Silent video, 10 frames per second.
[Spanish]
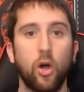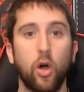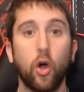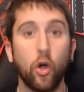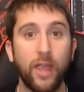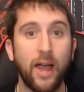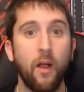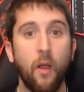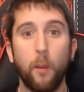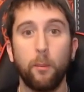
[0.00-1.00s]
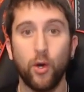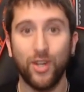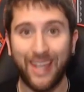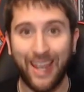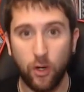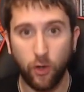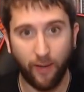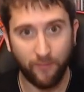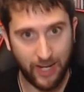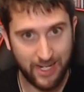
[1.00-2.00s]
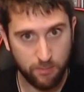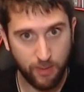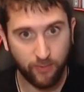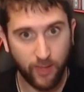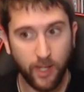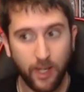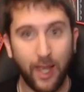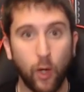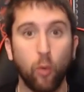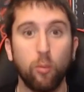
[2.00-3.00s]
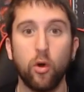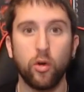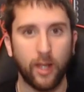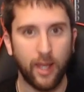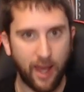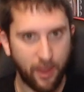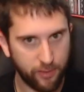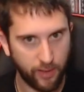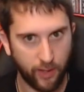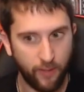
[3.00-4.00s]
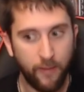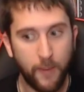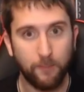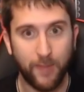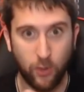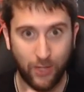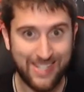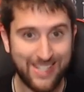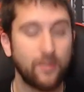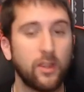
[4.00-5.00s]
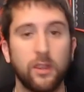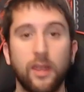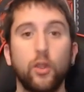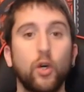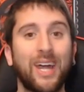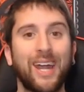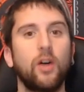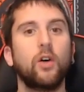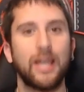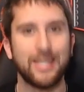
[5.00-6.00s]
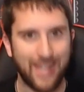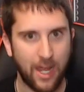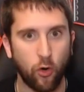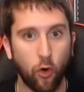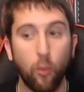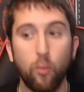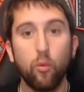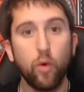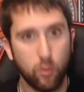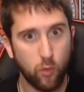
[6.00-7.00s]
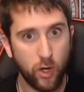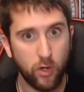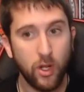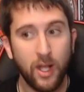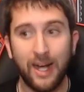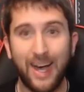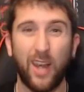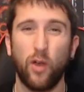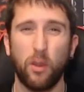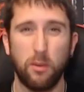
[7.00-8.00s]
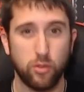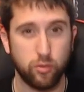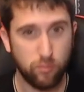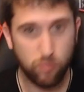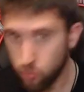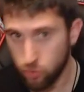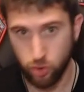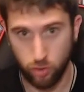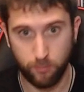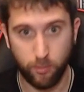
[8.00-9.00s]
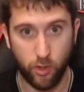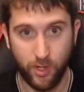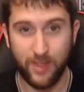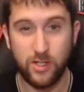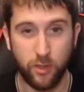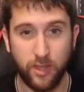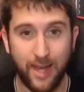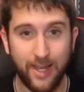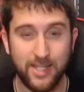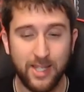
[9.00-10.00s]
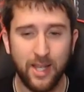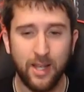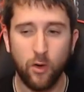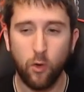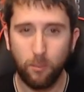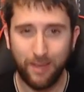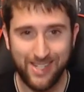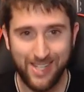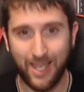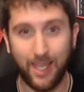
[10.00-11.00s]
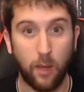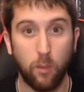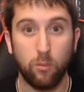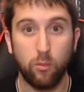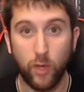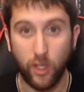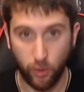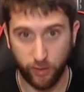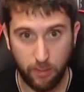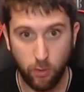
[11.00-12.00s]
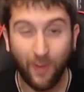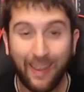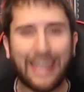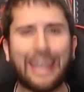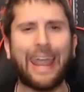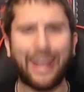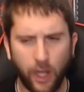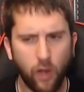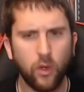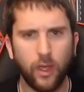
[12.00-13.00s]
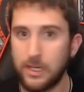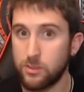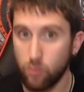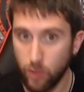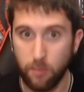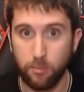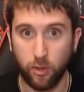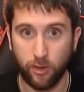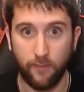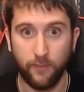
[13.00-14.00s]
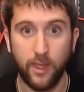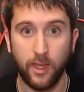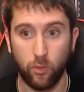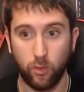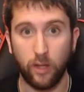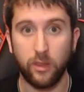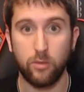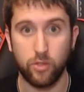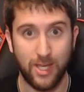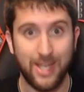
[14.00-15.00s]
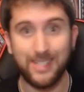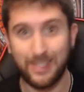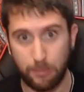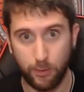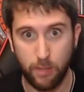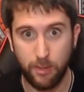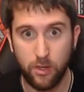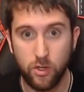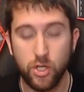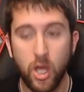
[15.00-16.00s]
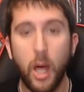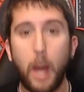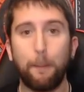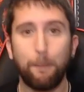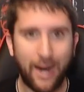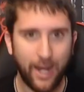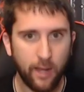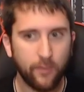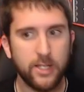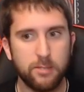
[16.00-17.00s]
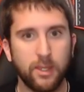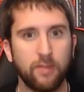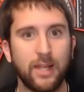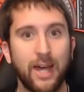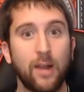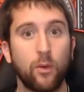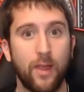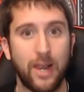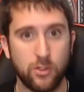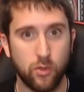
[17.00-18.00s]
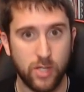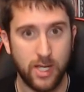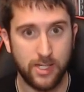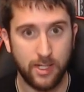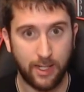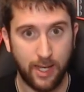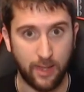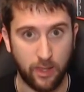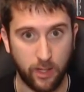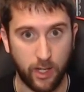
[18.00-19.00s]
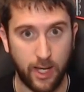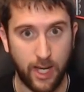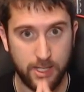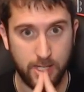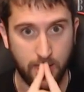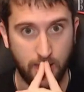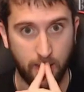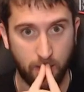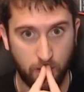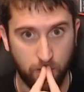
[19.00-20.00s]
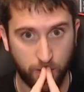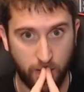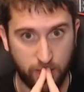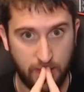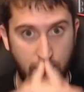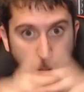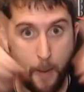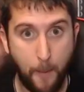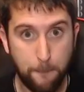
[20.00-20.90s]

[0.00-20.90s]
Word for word: joya porque lo que transmiten, el humor que hacen, de lo que están diciendo. Creo que es algo muy bueno, algo que vemos mucho por redes sociales, un mensaje muy nocivo y que creo que es muy importante que utilicemos este tipo de vídeos para desmitificar alguna de las cosas que dicen. Así que, como te decía,